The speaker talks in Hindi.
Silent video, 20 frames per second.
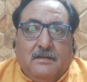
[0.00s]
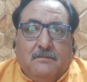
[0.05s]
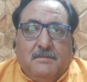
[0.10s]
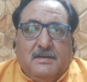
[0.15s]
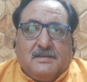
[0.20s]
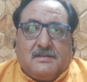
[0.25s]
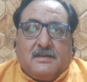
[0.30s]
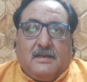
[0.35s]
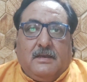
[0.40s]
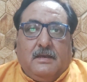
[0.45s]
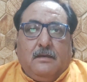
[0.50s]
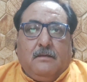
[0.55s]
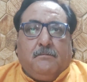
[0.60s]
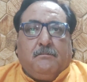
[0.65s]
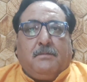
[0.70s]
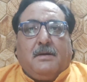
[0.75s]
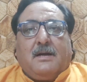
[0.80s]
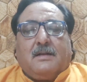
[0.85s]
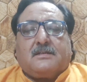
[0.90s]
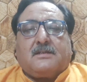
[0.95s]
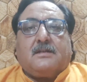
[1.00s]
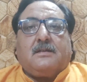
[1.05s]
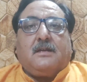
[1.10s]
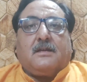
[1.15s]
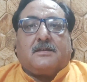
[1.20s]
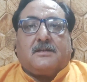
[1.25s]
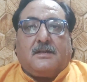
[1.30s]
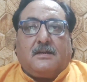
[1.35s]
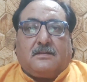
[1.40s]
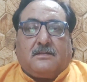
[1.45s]
इनमें से पांच
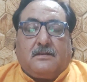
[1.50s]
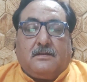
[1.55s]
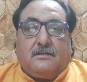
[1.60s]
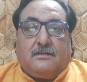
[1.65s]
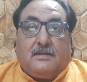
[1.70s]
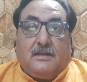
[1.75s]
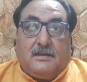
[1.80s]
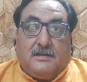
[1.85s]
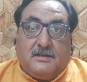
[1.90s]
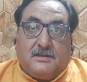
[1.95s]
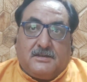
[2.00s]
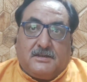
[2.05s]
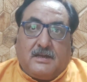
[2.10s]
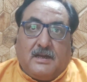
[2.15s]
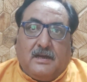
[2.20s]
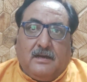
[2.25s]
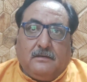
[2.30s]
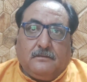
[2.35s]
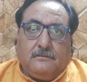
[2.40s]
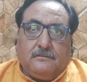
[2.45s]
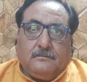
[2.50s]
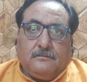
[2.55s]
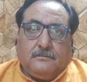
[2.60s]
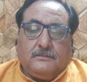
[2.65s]
नक्षत्र धनिष्ठा